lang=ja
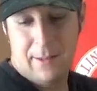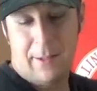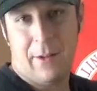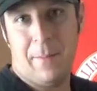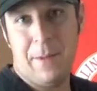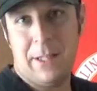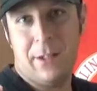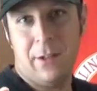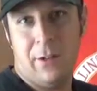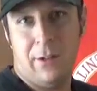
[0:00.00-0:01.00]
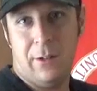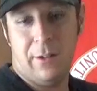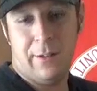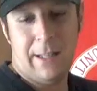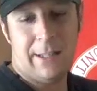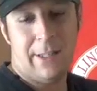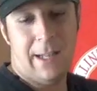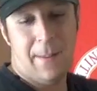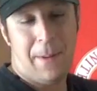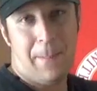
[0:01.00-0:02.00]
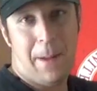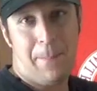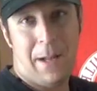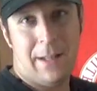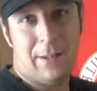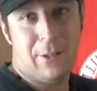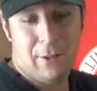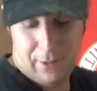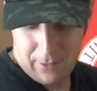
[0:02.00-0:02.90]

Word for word: 3つのネジでパパパンする